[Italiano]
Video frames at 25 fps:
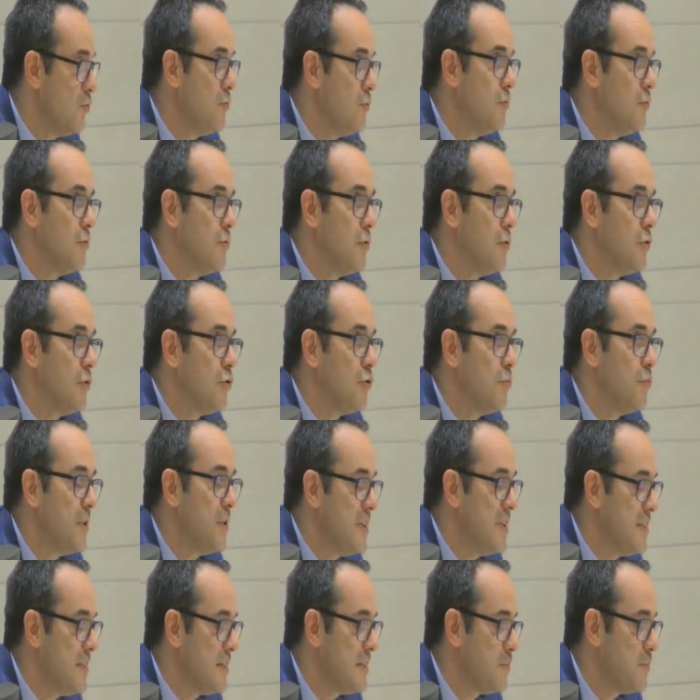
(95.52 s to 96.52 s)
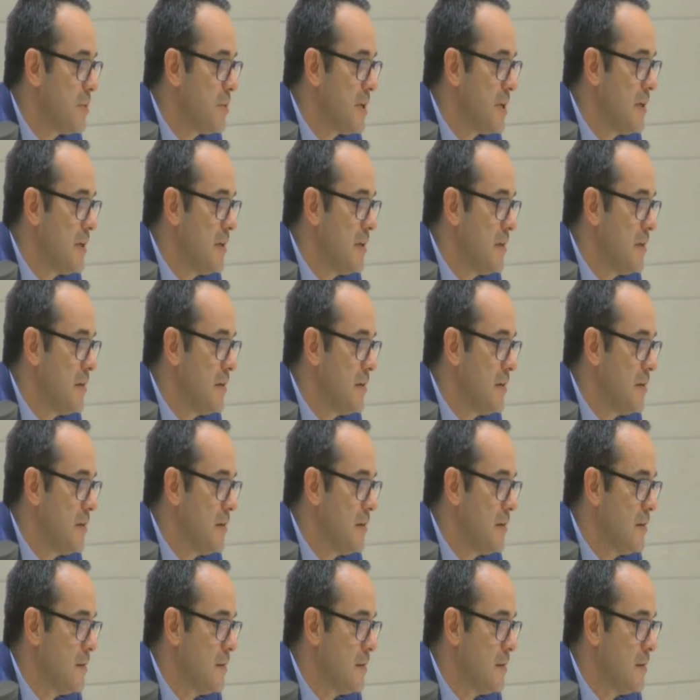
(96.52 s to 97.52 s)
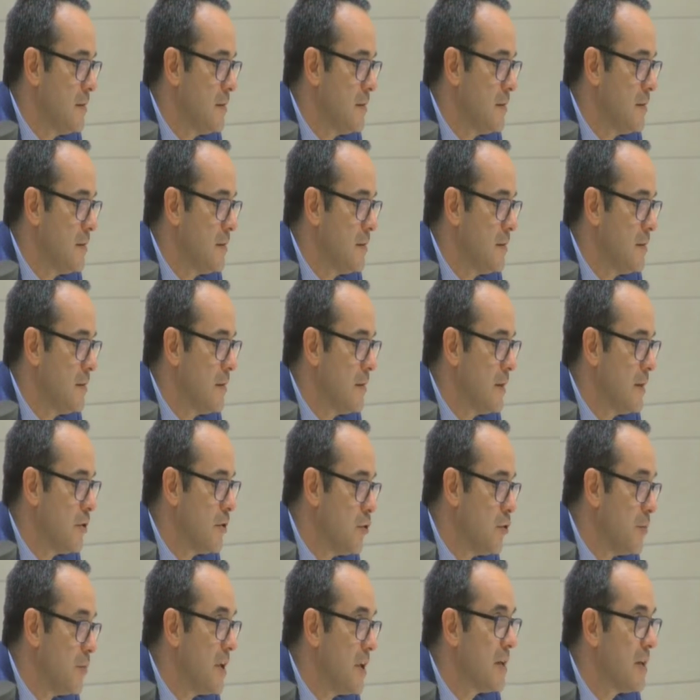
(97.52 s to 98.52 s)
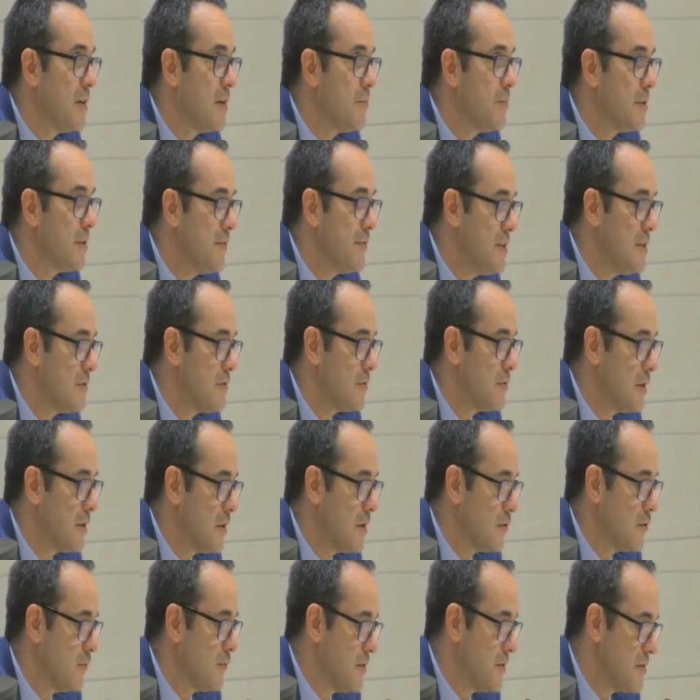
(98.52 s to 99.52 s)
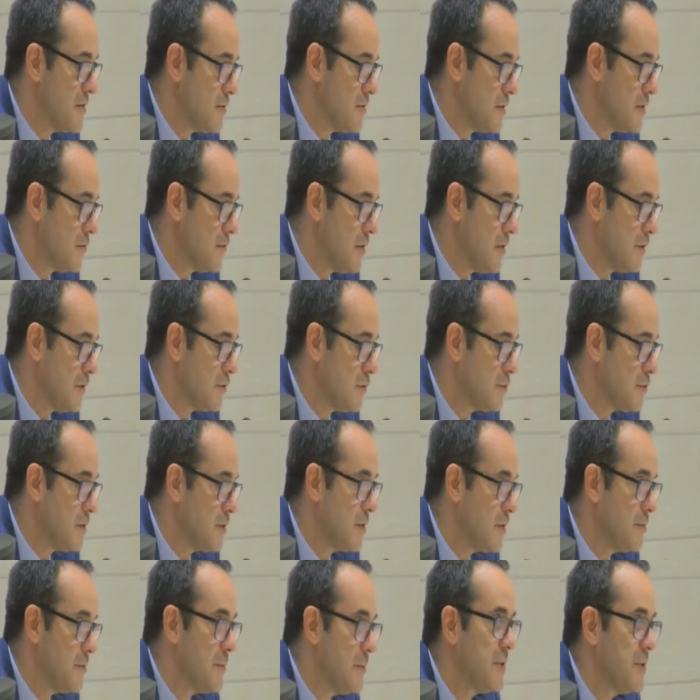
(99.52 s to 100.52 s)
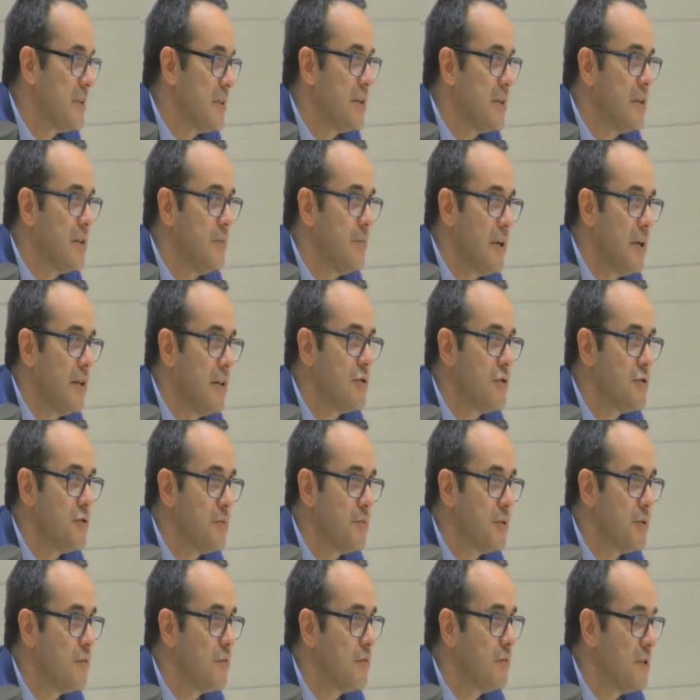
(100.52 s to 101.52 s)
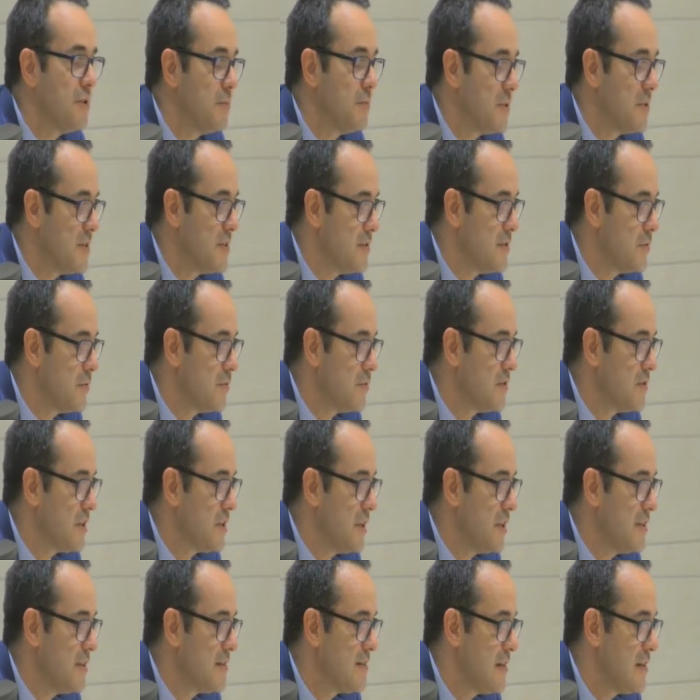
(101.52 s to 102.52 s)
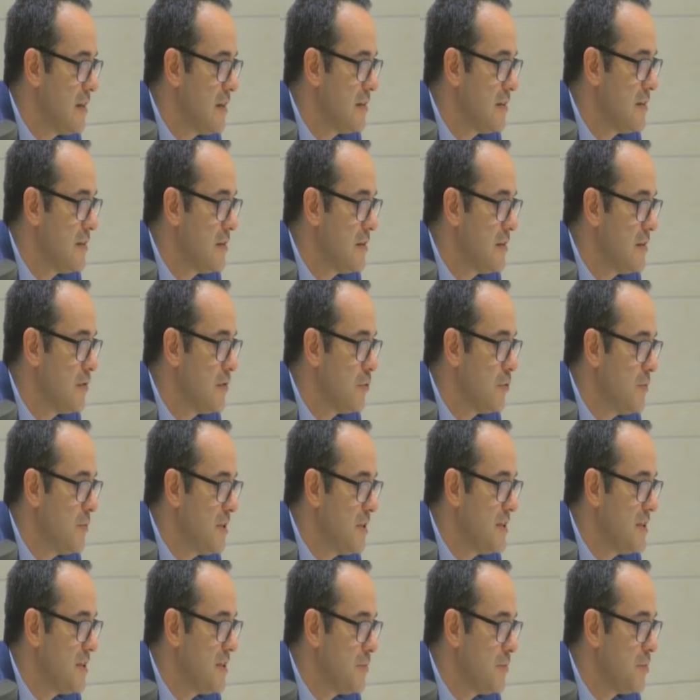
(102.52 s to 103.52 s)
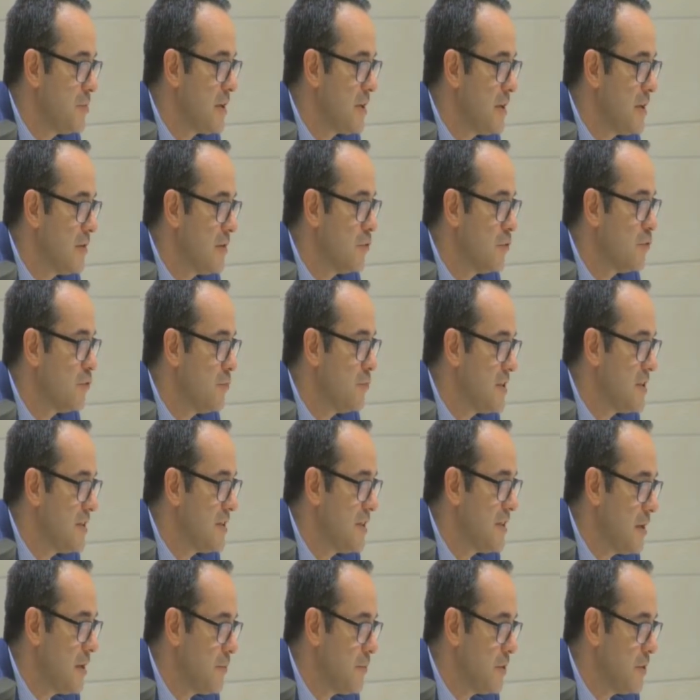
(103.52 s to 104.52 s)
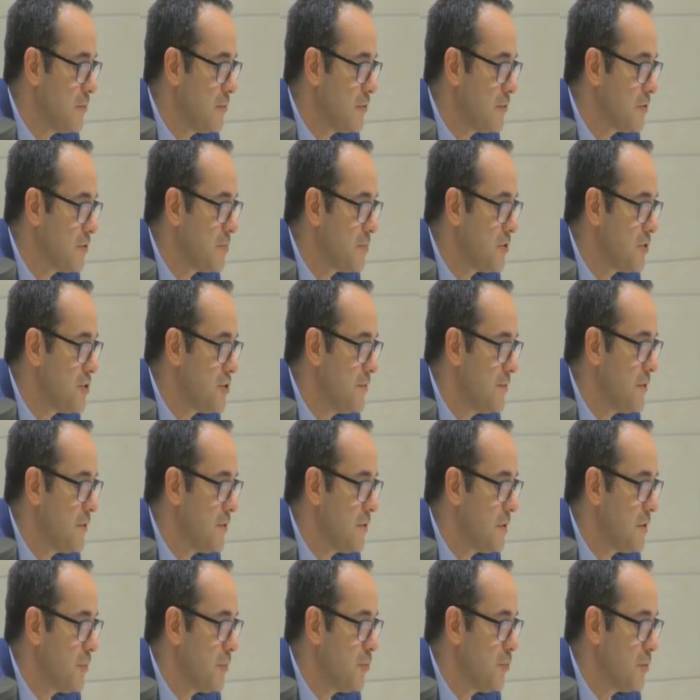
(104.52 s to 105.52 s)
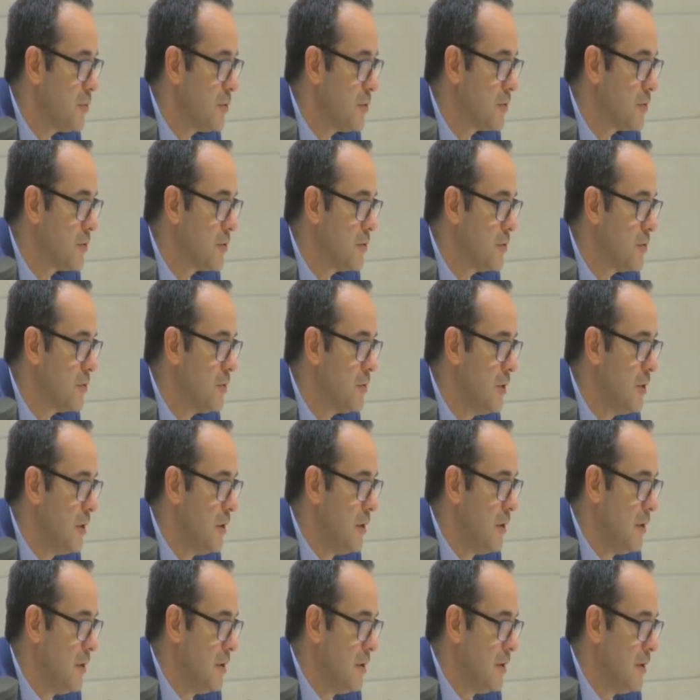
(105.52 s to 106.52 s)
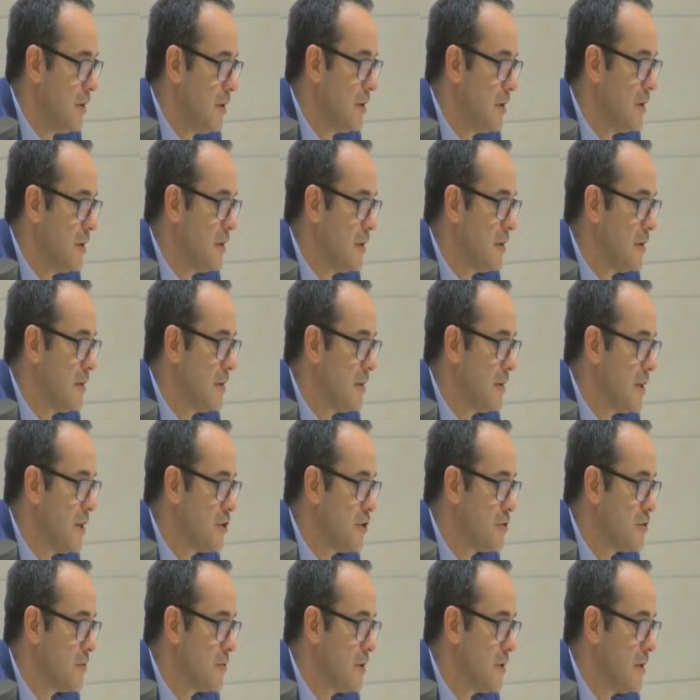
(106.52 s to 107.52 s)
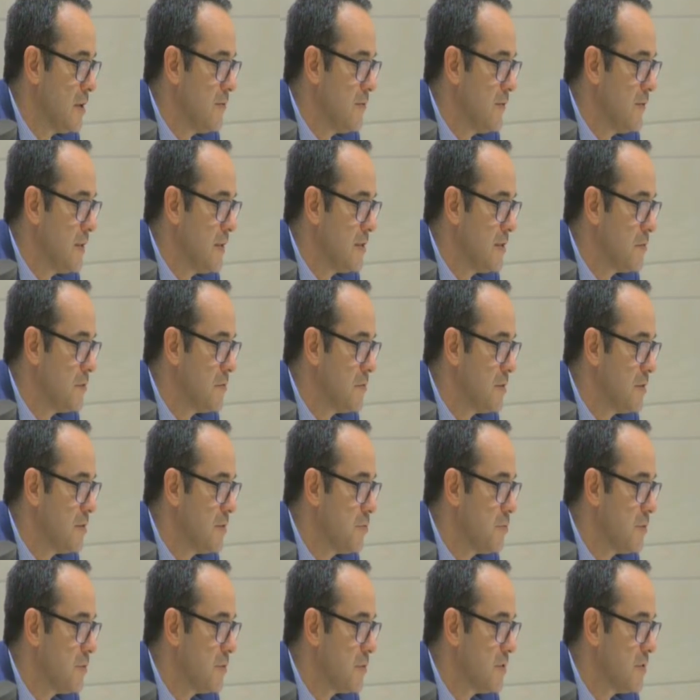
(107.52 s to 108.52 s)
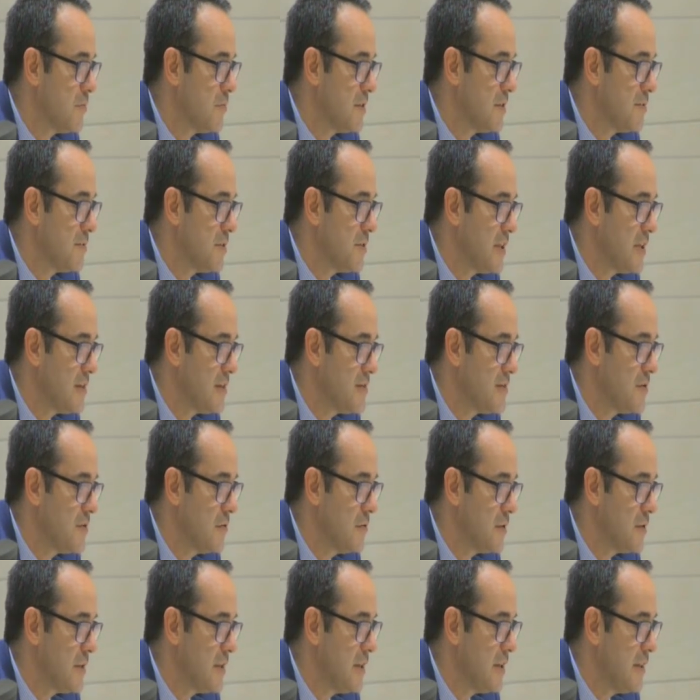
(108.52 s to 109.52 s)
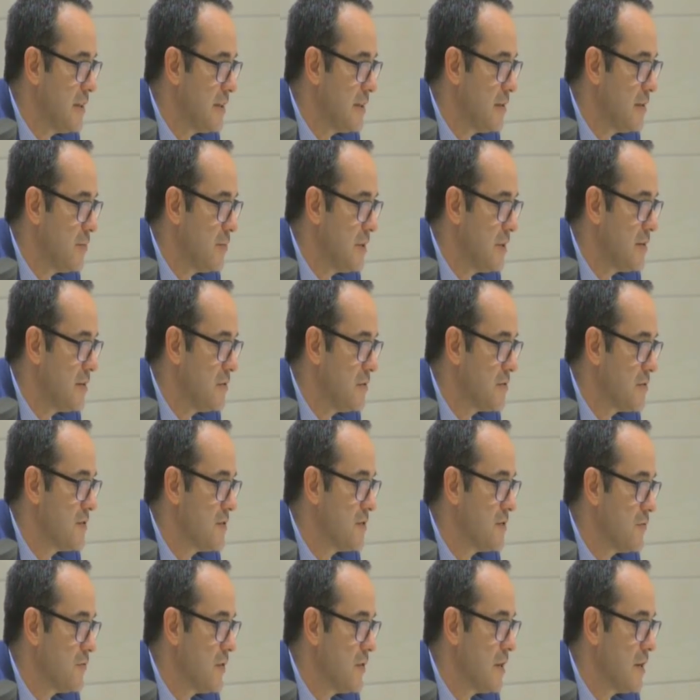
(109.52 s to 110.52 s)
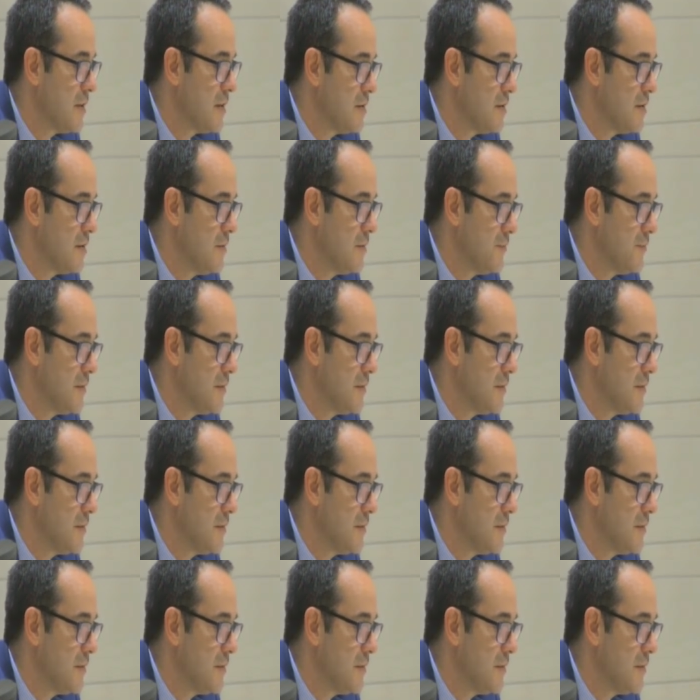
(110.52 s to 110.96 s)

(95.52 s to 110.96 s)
noi come ISPRA eh, e come anche previsto dalla Convenzione quadro sui cambiamenti climatici per tutti i paesi industrializzati, come ISPRA documentiamo in uno specifico rapporto il eh, National Inventory Report una spiegazione degli andamenti osservati.